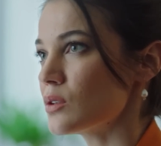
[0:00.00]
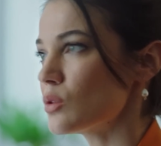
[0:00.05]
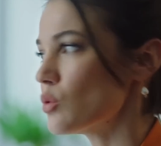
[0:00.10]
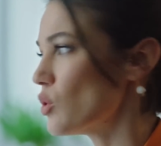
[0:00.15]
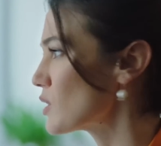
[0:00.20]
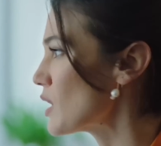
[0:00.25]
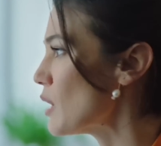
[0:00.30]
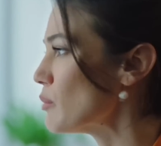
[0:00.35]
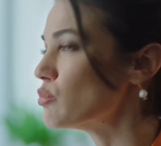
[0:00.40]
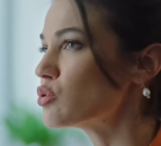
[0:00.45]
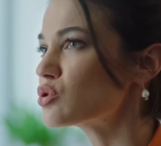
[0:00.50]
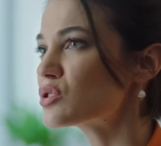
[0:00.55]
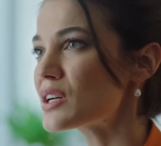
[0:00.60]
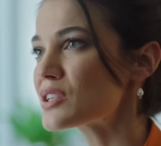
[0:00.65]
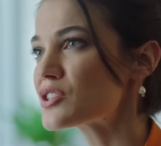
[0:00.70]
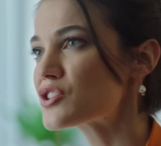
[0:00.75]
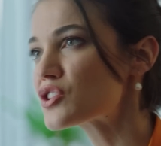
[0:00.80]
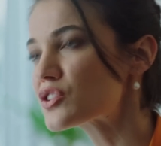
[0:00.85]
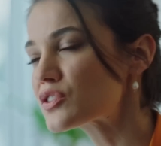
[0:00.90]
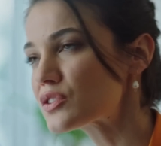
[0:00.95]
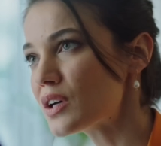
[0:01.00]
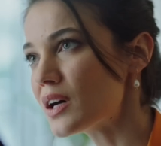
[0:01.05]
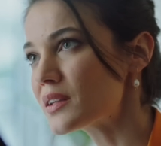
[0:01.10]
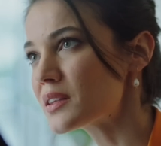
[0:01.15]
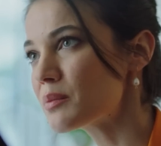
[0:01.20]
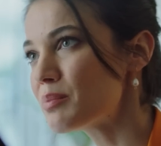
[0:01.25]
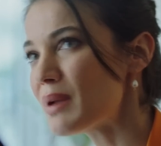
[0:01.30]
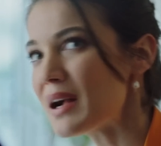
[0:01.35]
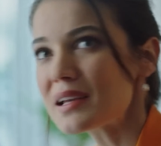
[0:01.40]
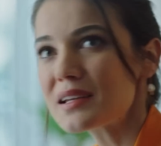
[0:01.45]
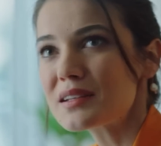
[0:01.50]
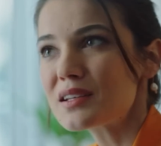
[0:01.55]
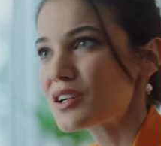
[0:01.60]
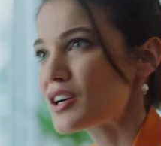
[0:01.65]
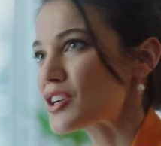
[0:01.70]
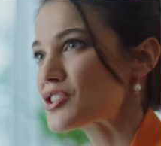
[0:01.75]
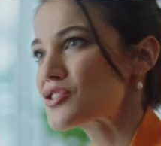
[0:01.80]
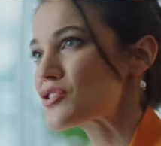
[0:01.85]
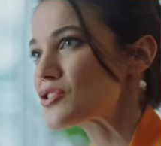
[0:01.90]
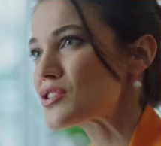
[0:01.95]
O adam buradan çıktığı anda belki de
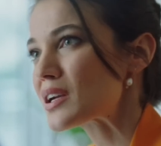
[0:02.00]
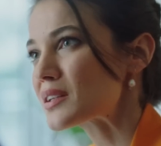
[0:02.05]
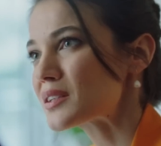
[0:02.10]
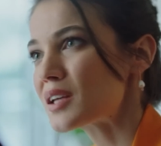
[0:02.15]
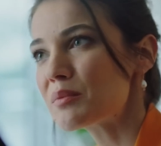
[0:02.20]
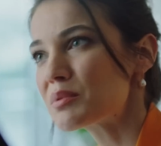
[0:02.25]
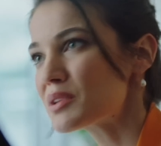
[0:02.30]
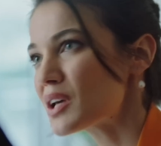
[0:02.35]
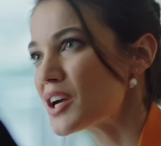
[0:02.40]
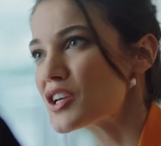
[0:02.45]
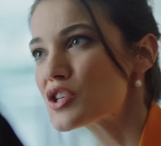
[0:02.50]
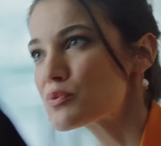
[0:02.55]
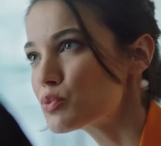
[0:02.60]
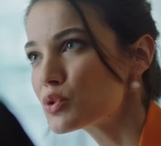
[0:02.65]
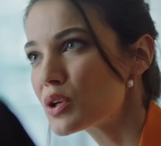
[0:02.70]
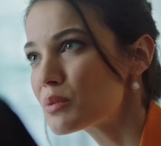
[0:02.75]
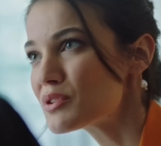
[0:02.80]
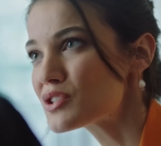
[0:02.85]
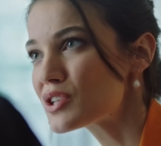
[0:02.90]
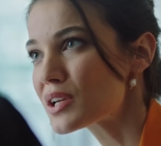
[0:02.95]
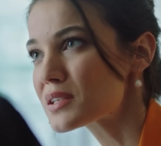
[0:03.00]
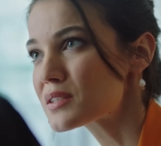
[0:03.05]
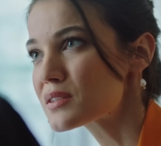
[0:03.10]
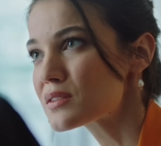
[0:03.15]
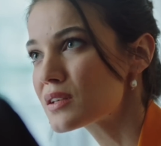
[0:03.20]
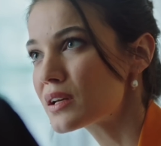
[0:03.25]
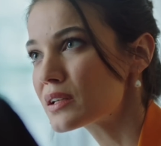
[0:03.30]
kaçıracaklar bir daha hiç bulamayacaksın